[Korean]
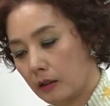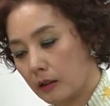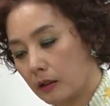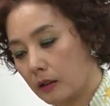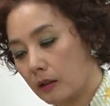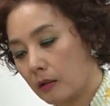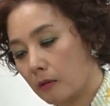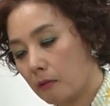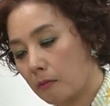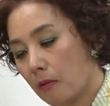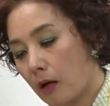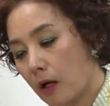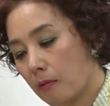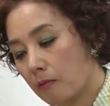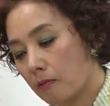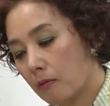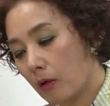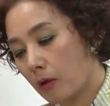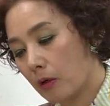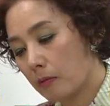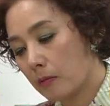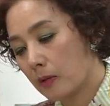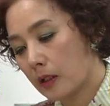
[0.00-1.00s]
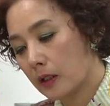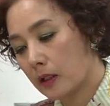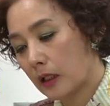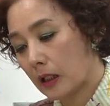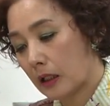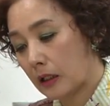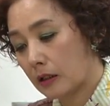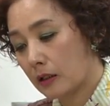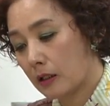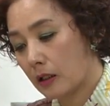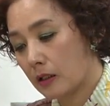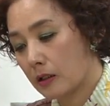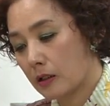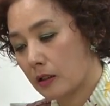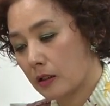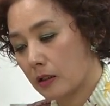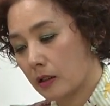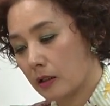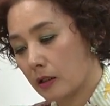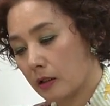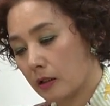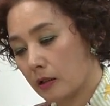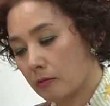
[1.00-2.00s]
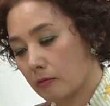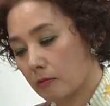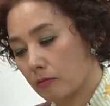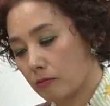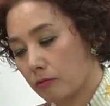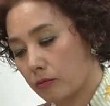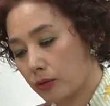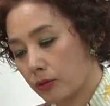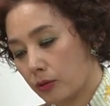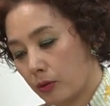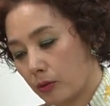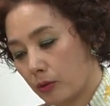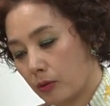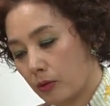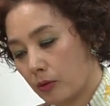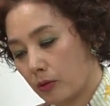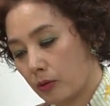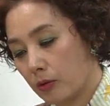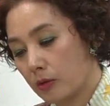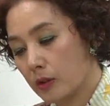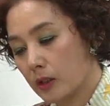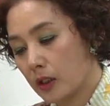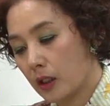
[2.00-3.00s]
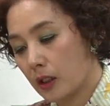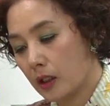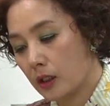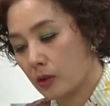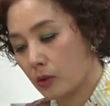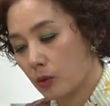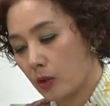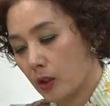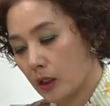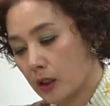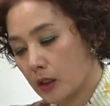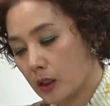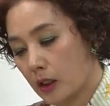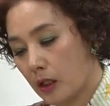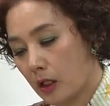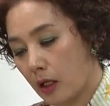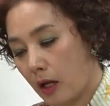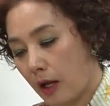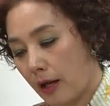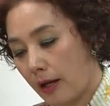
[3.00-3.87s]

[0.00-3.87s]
이런 마음 먹으면 안 되지. 무조건 잘해줘야지.